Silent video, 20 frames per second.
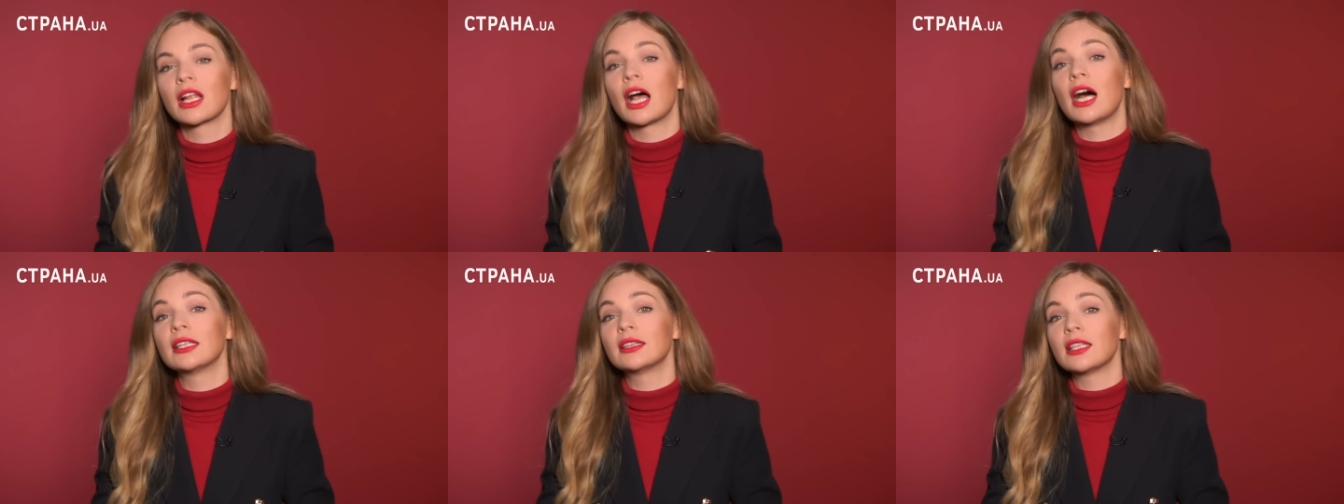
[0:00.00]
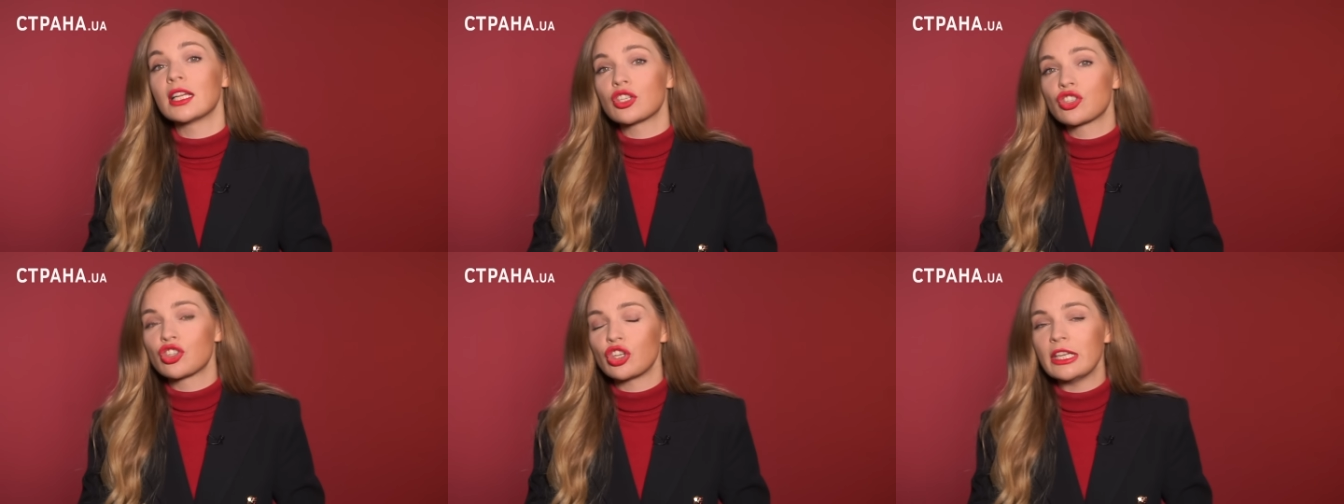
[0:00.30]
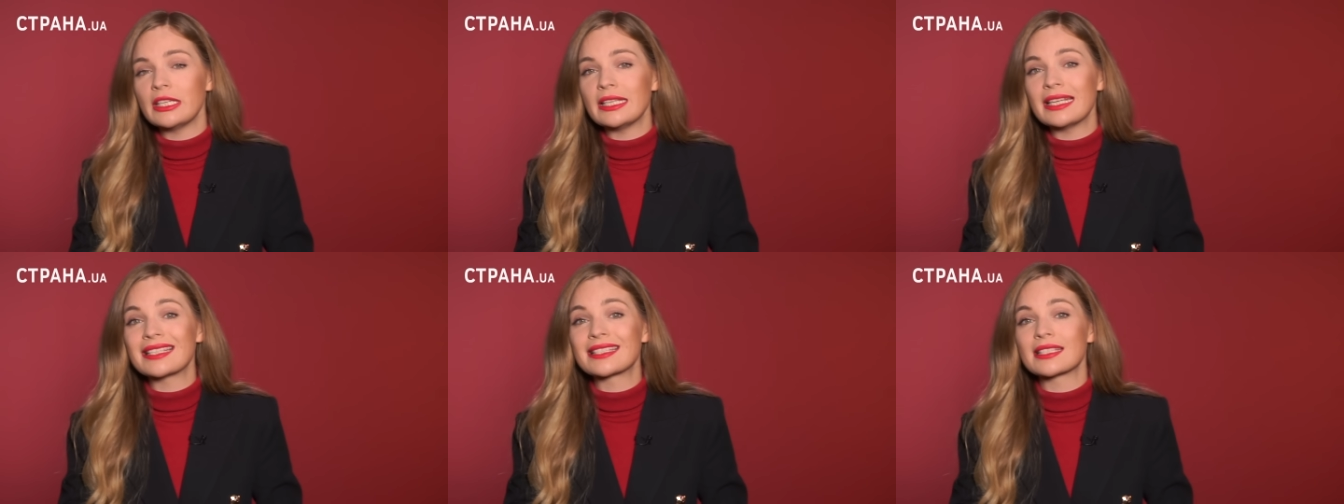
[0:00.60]
а
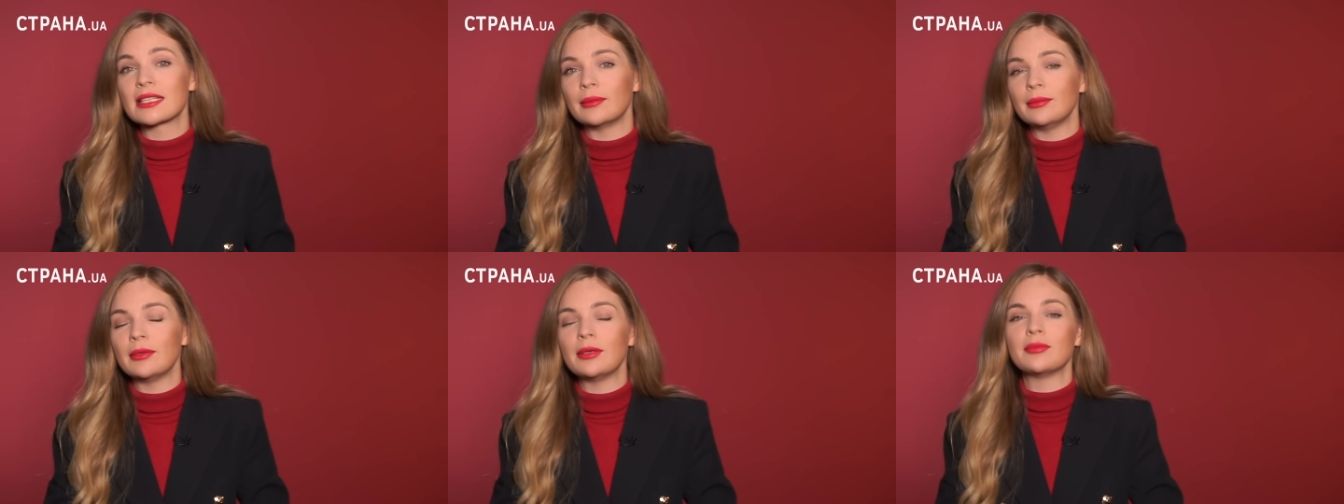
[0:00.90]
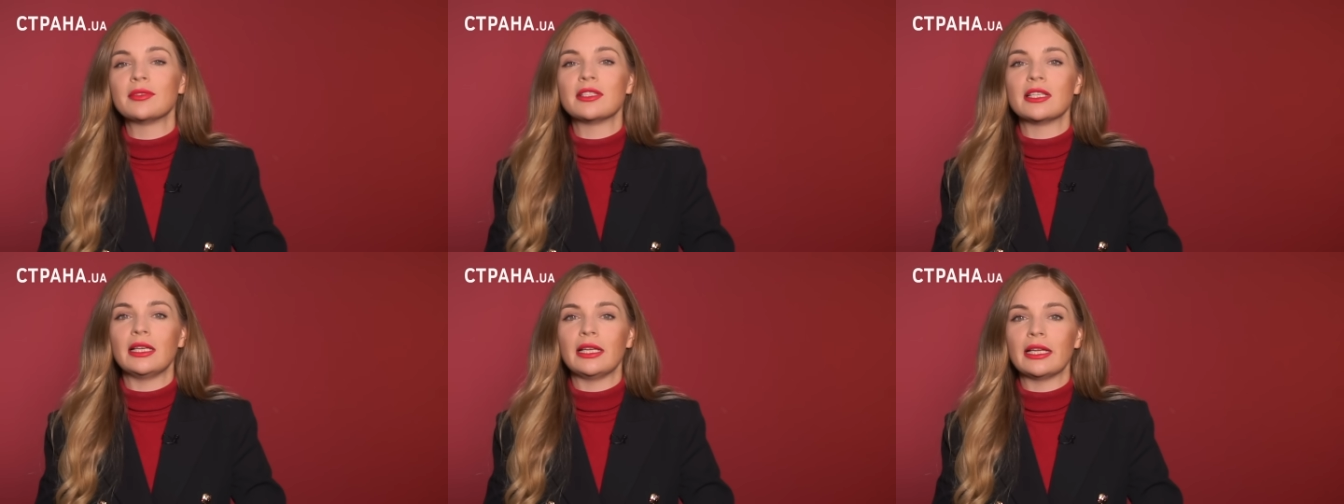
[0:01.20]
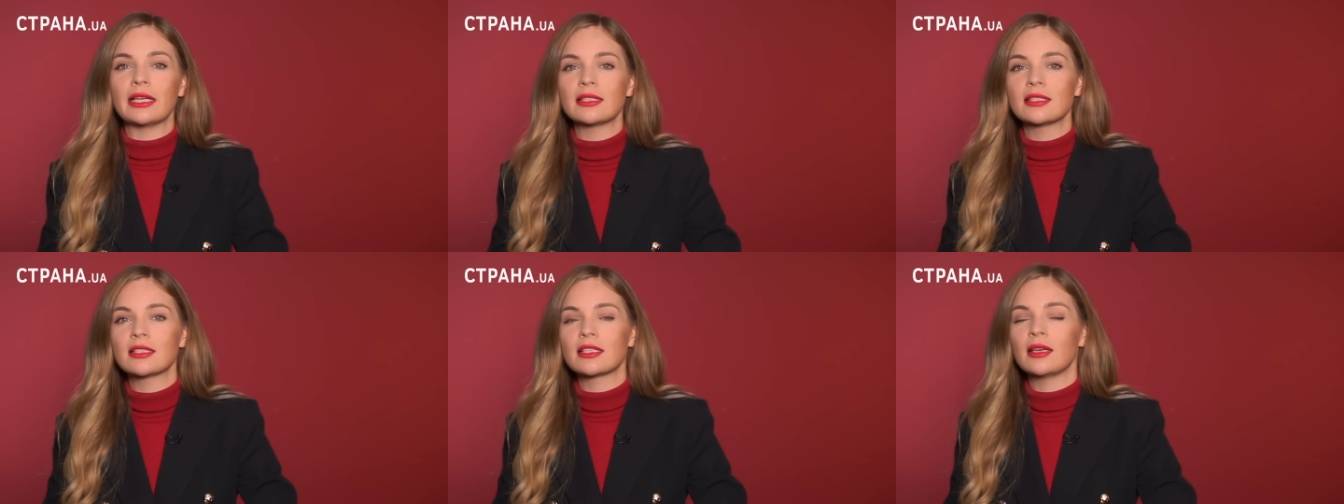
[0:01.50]
отношения с самим
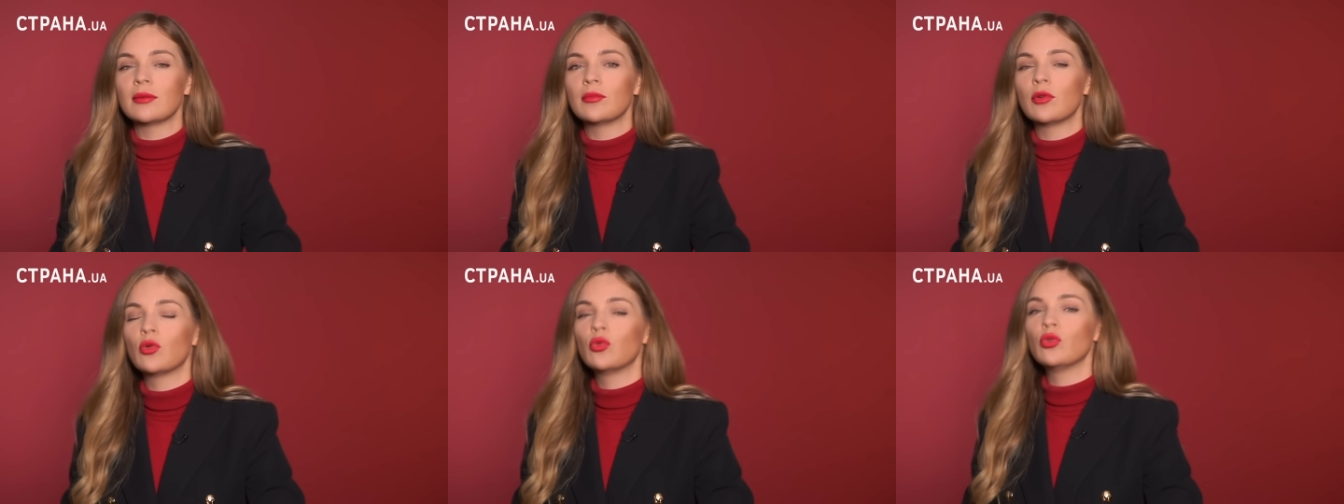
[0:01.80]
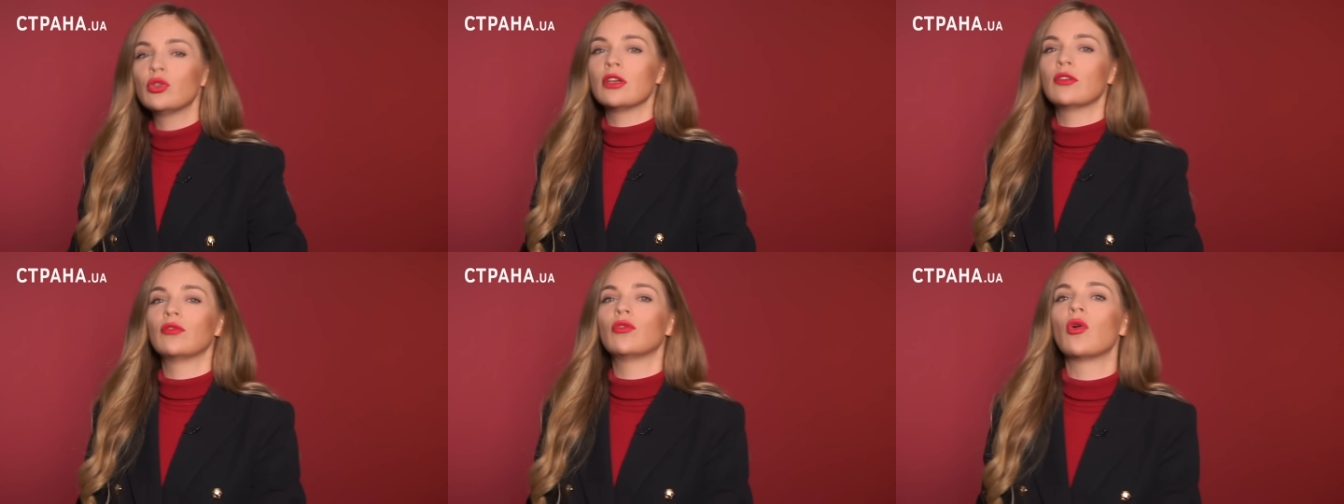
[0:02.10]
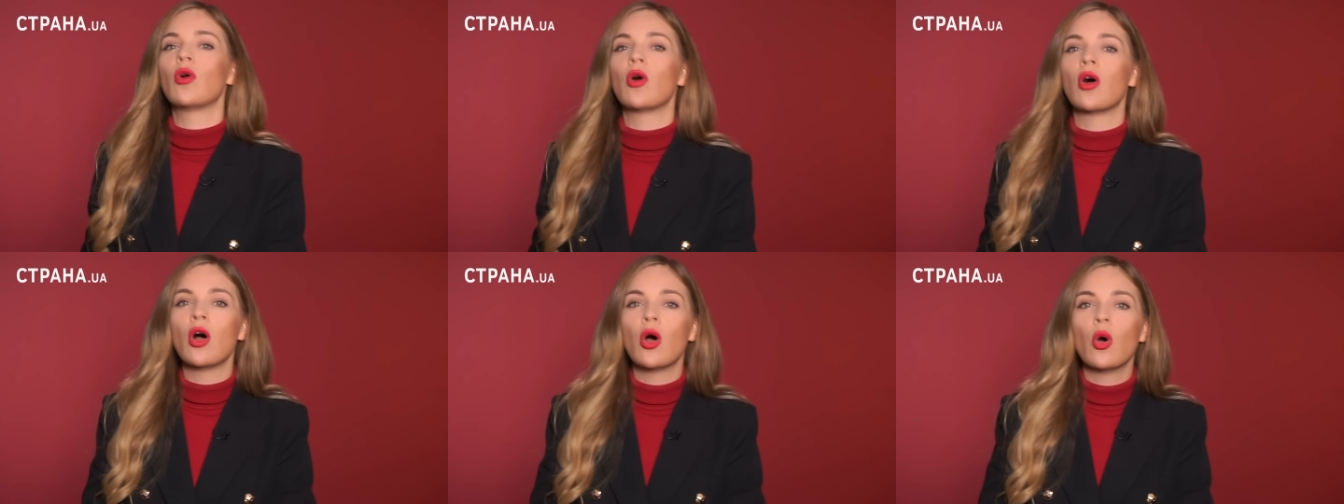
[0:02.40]
Зеленским у
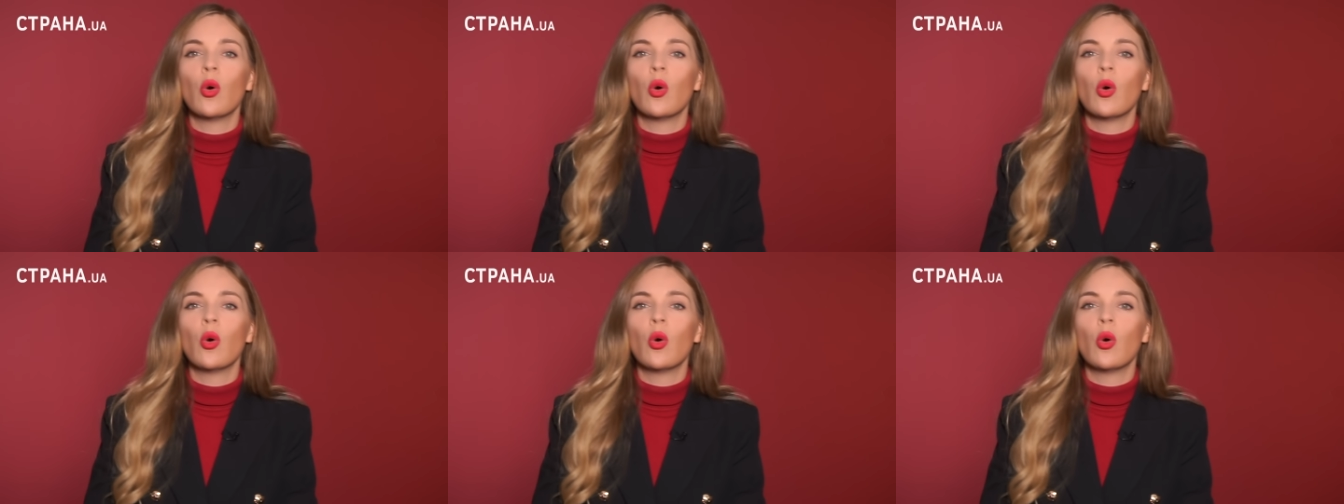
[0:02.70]
него